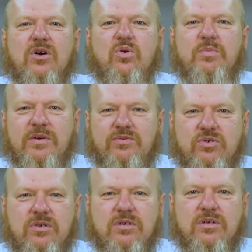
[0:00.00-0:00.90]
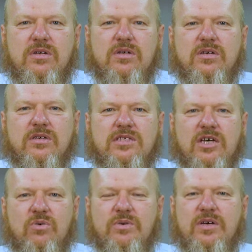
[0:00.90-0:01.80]
У меня все.
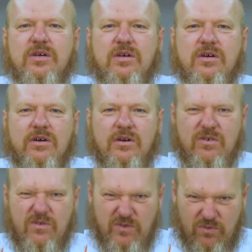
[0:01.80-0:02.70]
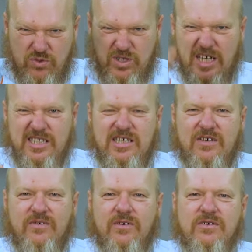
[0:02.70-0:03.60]
Здоровья, вкусный
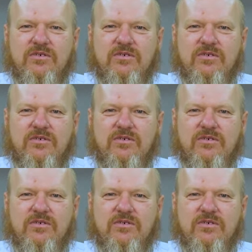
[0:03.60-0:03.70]
консерв.